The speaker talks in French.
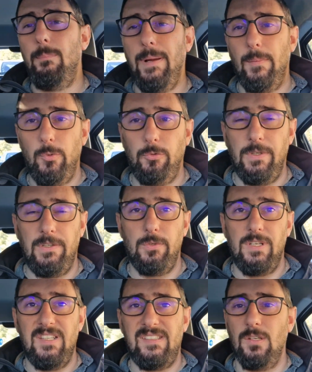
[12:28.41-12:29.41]
pas besoin
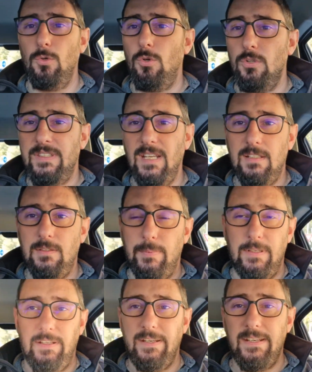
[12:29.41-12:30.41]
de laisser le contact
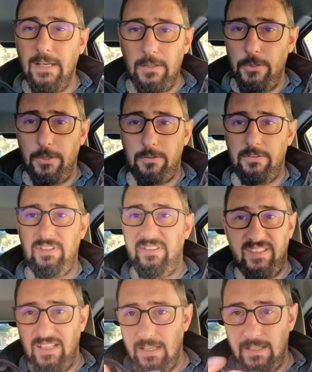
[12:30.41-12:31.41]
pendant un quart d'heure, ça
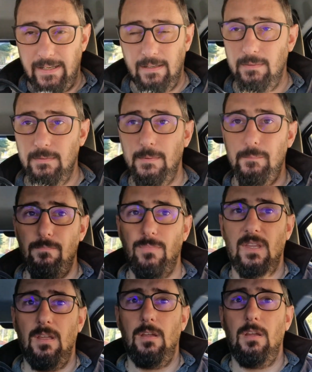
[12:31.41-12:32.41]
sert à rien.
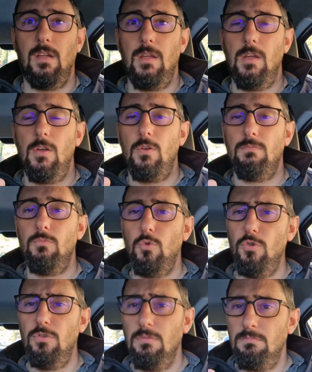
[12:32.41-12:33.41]

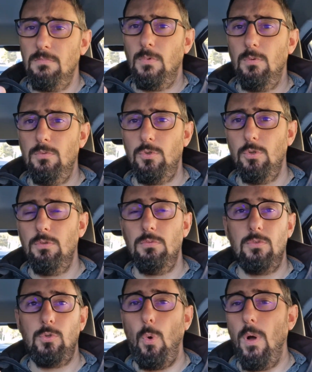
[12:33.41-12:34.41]
Une, deux,
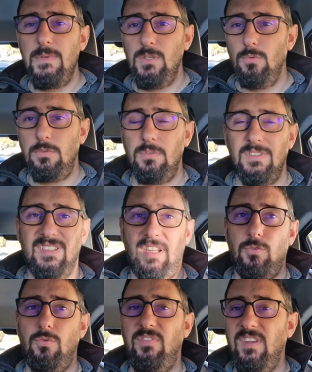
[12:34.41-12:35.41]
trois minutes,
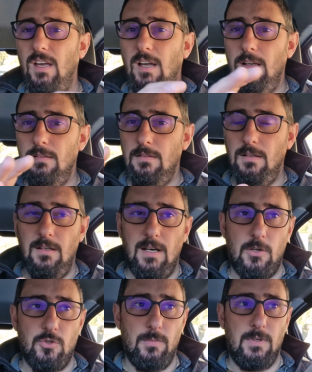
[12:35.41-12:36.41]
ça suffira
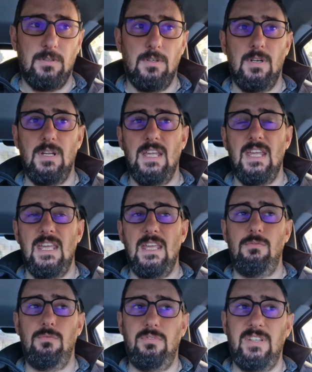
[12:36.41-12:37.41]
largement.
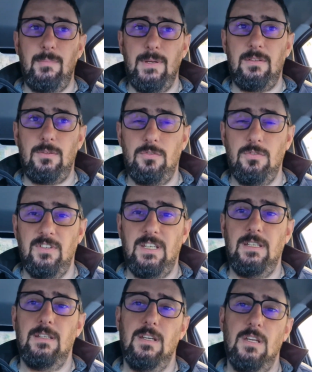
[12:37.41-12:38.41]
Et vous vous
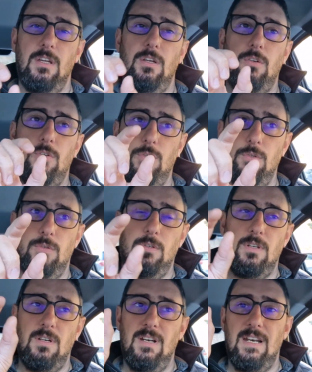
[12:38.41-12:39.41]
apercevrez que
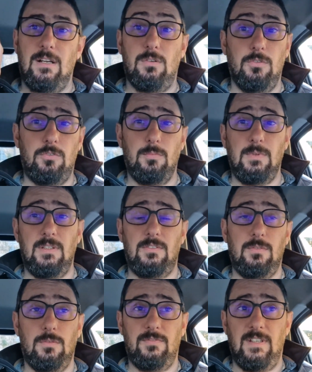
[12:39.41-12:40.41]
la
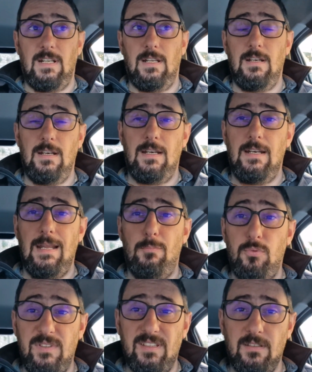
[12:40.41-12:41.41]
consommation, enfin la,
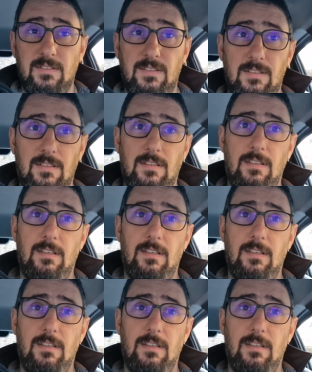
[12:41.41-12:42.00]
puissance